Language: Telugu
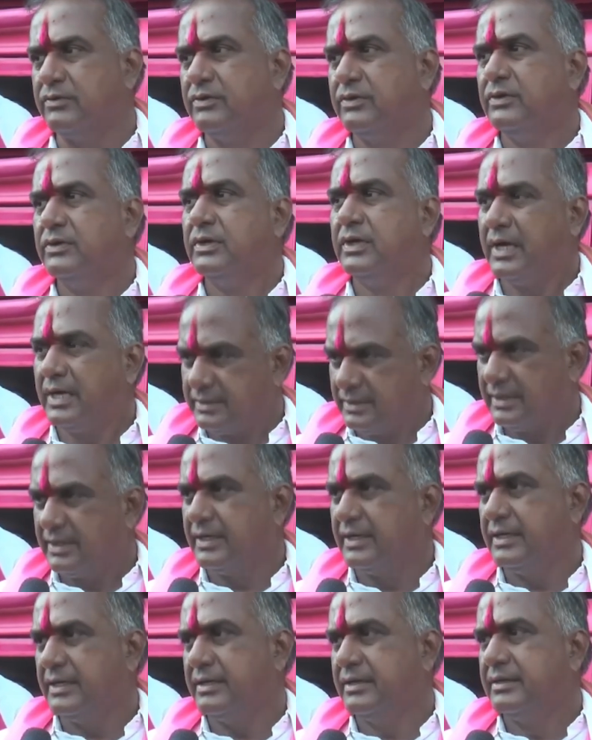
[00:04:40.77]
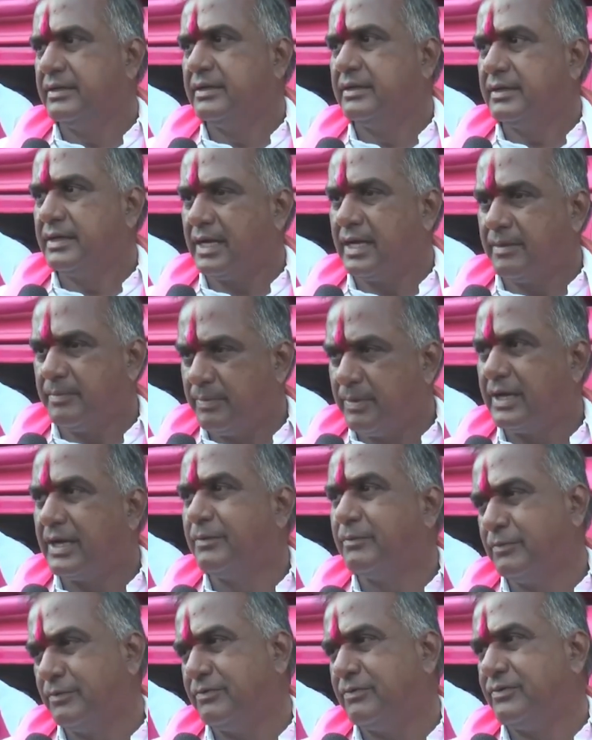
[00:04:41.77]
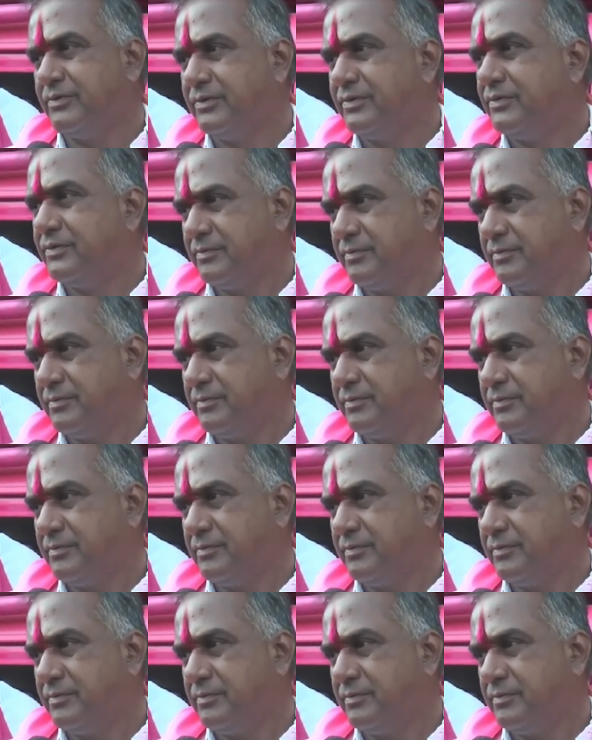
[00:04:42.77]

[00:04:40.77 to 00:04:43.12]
ఉన్నాను అదే నా బలము